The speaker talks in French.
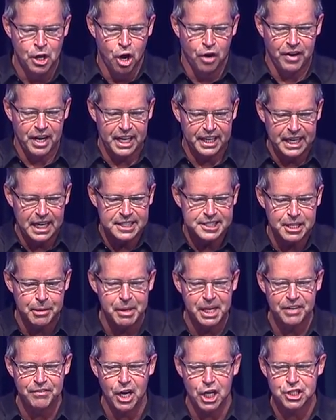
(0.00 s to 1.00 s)
on va regarder
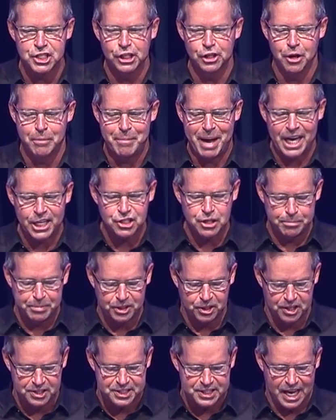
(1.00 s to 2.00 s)
ensemble l'évangile de Marc
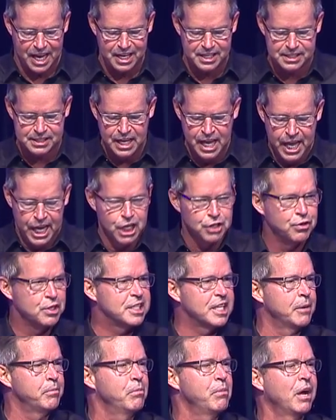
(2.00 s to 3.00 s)
chapitre 16 et je veux
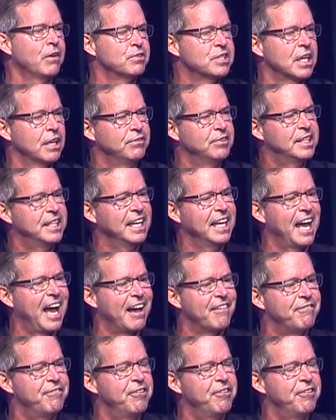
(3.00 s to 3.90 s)
simplement vous inviter à